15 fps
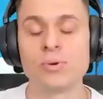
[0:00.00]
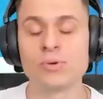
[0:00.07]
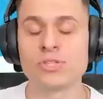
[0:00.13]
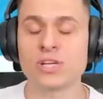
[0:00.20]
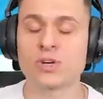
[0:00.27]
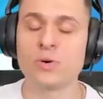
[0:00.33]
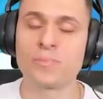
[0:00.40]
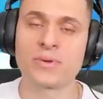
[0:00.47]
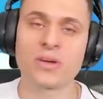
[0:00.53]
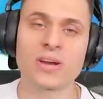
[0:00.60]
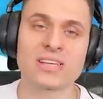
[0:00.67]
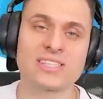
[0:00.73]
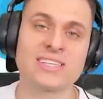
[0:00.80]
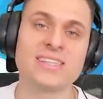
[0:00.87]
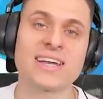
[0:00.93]
bluzy, kubki
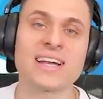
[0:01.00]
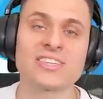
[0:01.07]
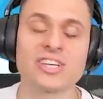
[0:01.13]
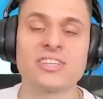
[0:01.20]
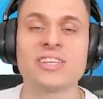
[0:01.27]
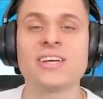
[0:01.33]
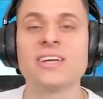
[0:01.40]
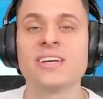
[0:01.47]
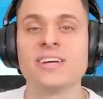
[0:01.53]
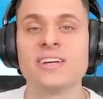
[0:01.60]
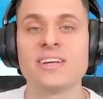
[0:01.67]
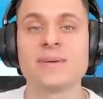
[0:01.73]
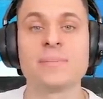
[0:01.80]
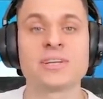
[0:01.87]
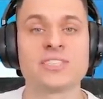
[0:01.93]
oraz inne gadżety.
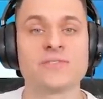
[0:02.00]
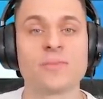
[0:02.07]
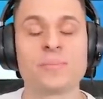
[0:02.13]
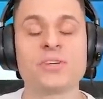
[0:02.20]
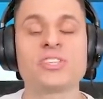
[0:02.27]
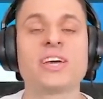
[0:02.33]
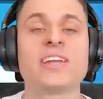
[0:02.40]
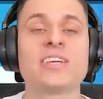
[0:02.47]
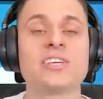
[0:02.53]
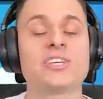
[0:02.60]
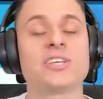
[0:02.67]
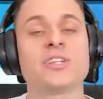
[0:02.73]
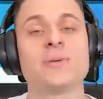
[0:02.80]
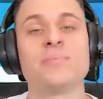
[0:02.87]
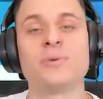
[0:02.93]
Link macie w opisie. Na
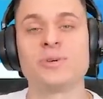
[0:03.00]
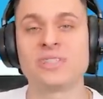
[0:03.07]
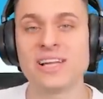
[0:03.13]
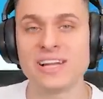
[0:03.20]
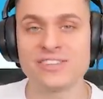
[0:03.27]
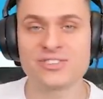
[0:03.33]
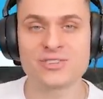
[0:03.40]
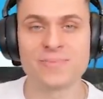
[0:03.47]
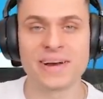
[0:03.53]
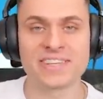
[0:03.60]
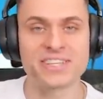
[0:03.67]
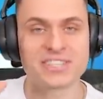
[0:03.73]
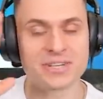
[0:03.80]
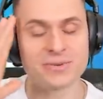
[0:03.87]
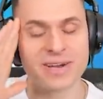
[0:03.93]
dzisiaj to by było tyle.
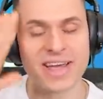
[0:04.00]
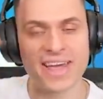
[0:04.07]
Trzymajcie się.